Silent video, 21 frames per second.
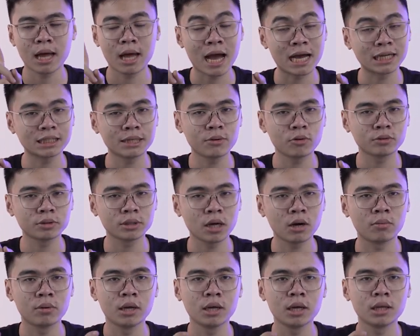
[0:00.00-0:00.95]
2 CPU
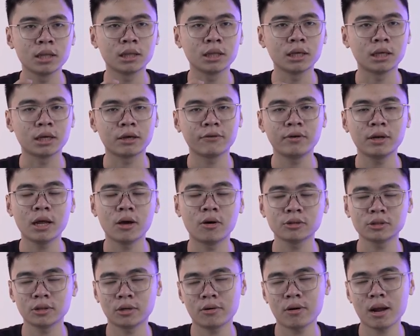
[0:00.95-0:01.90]
Xeon thì cái vấn đề
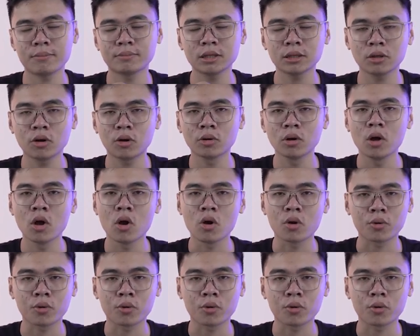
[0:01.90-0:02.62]
hỗ trợ RAM rất tốt.